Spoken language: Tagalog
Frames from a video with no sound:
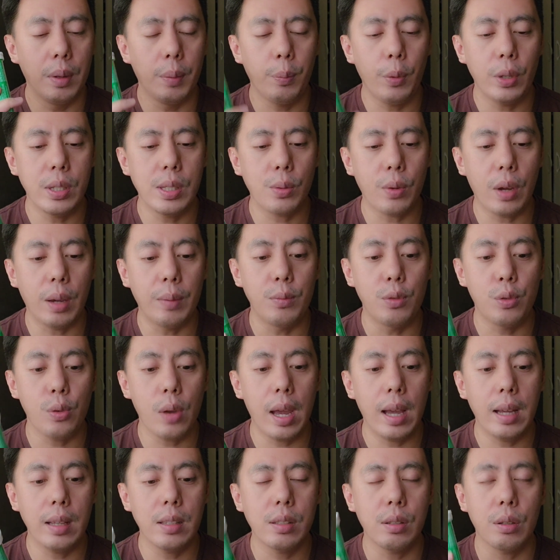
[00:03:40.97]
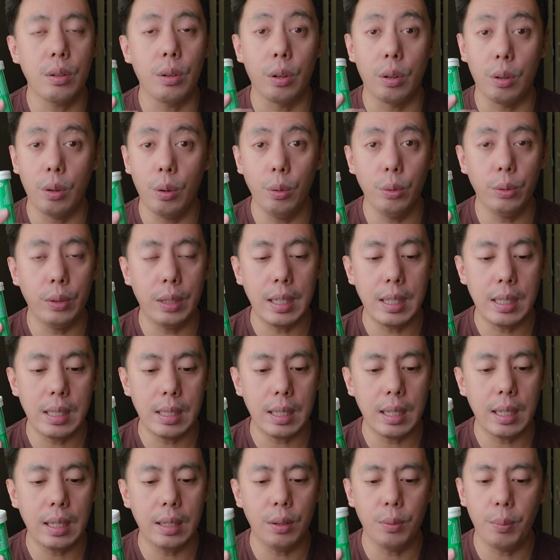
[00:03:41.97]
prescribed drugs or
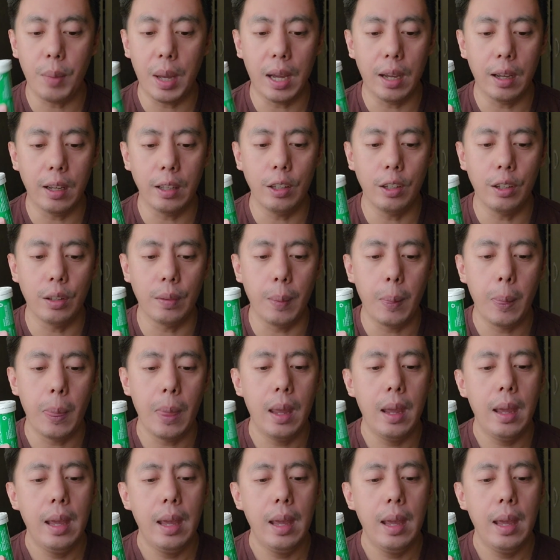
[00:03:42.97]
OTC, yung mga ganon.